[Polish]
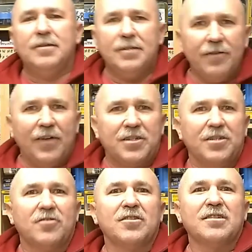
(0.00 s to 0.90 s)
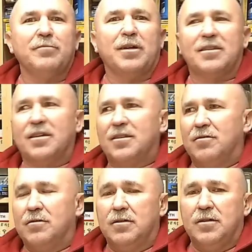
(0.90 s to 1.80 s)
Nieważne, to jest temat na
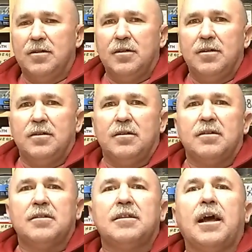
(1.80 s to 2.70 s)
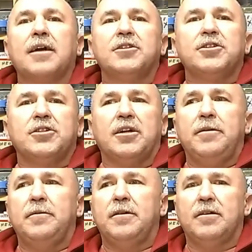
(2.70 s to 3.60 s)
inną.
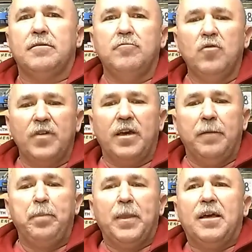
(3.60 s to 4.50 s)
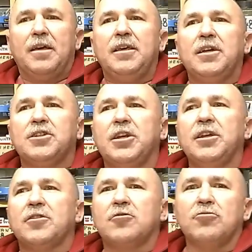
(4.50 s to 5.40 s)
Także mówię,
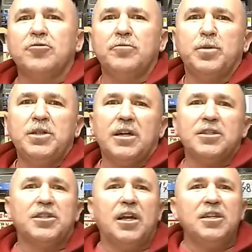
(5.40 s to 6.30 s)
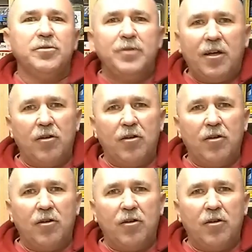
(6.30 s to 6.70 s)
jeżeli ktoś, przyjeżdżaliśmy na